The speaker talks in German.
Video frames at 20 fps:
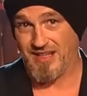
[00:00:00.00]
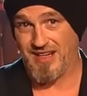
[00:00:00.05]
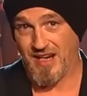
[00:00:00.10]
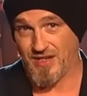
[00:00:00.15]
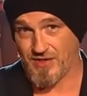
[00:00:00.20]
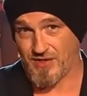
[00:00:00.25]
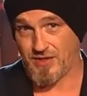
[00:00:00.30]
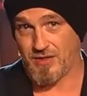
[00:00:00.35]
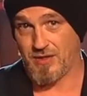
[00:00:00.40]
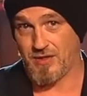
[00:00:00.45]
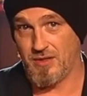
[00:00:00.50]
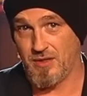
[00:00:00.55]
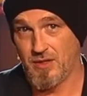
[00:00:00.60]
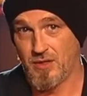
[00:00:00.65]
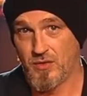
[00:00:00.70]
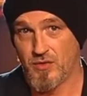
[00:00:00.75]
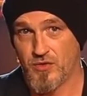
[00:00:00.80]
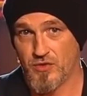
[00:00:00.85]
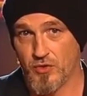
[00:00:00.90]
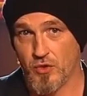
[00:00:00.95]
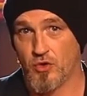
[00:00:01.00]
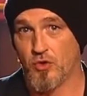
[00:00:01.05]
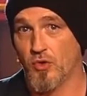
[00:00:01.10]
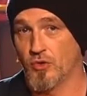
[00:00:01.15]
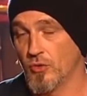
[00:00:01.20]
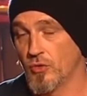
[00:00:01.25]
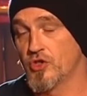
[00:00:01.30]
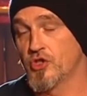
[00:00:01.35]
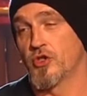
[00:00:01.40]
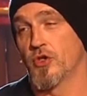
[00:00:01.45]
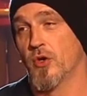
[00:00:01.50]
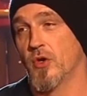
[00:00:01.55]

Mit Gästen, so gut und